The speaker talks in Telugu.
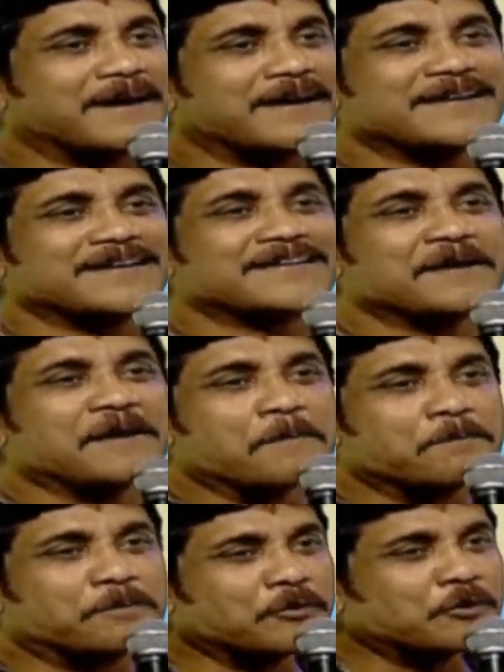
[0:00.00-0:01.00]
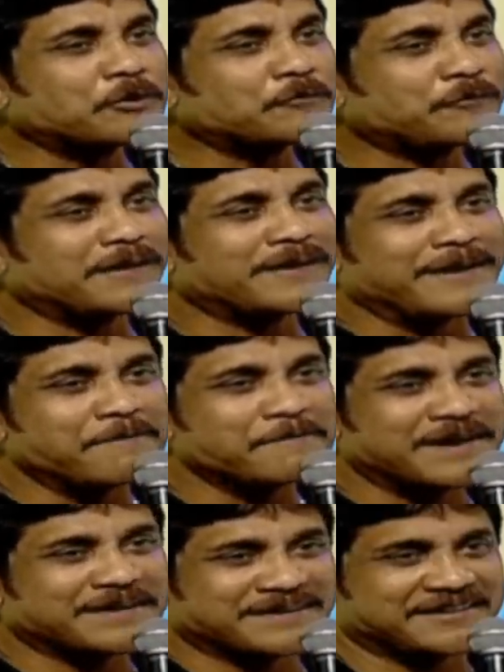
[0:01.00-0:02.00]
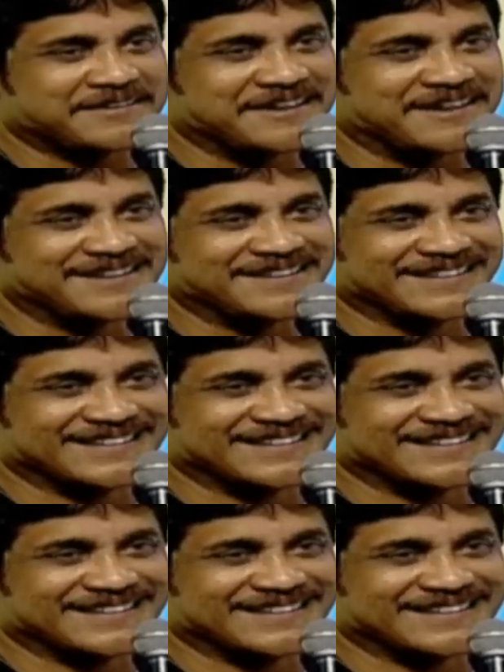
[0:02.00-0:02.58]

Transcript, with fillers: మై బ్యూటిఫుల్ రమ్య కృష్ణ